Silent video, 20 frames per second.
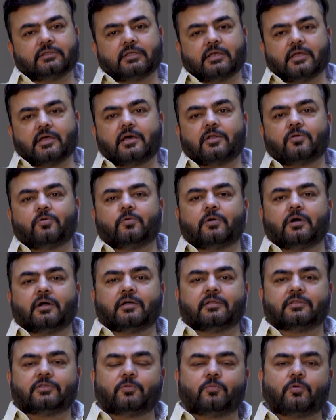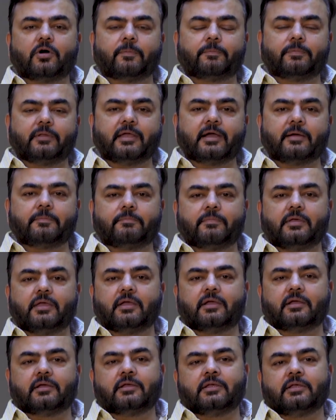तैयार हुआ तो वो अपने आप में
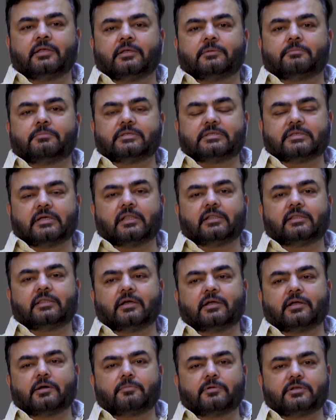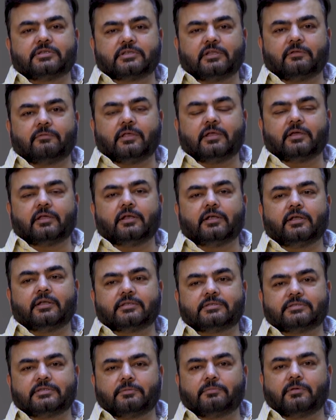एक मिसाल था कमर्शियल व्हीकल
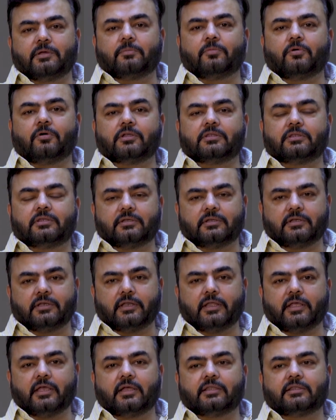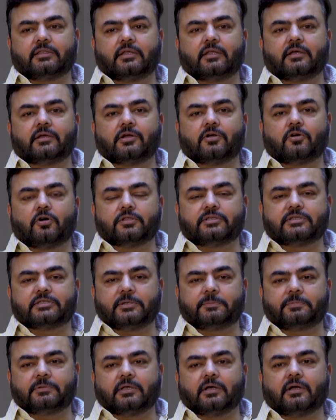इंडस्ट्री में एक बहुत नया तरह का
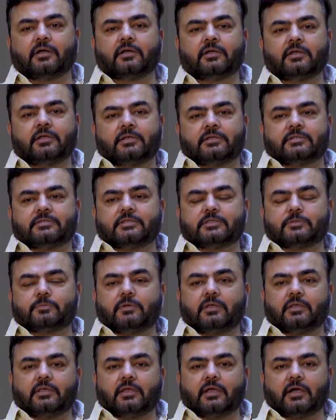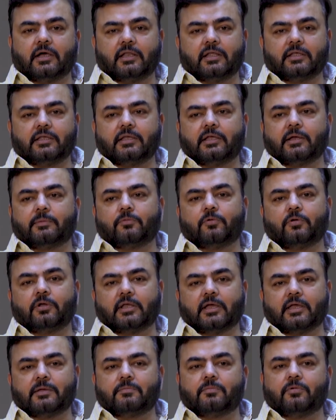कॉन्सेप्ट था जिसमें कि हालांकि हमको
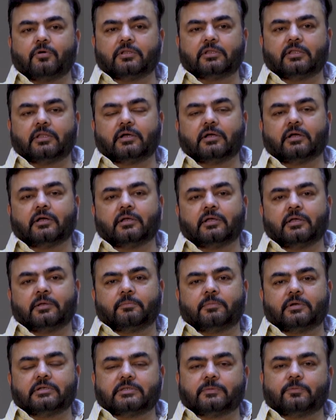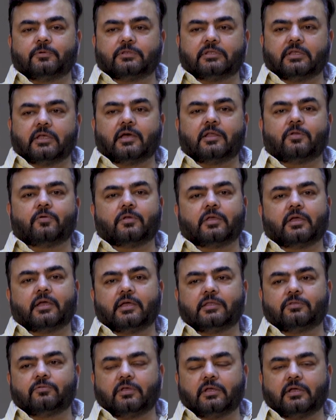टाइम बहुत लगा बट जब वो तैयार होकर
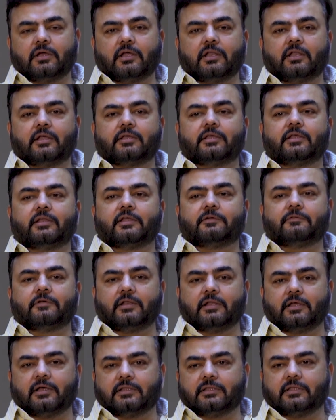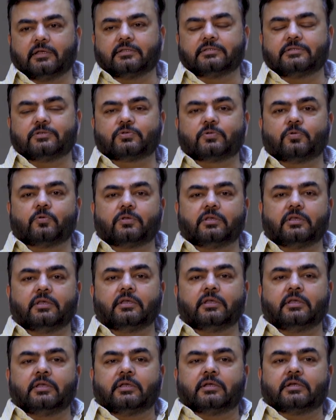आया तो एक अलग ही लेवल का था जिसको
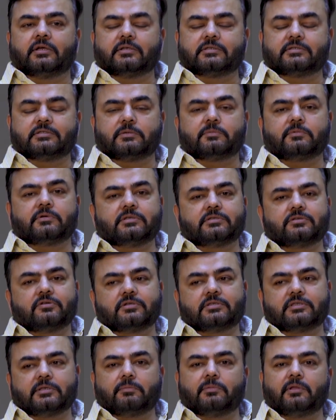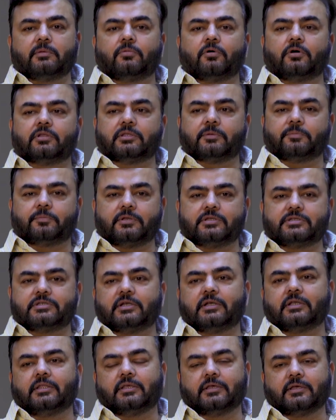कि कस्टमर्स और सब ने बहुत
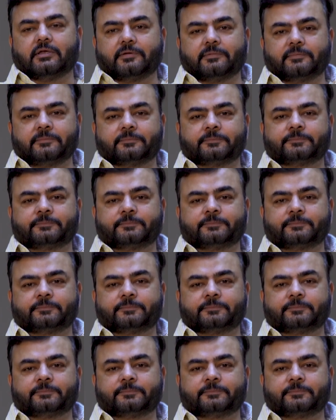अप्रिशिएट किया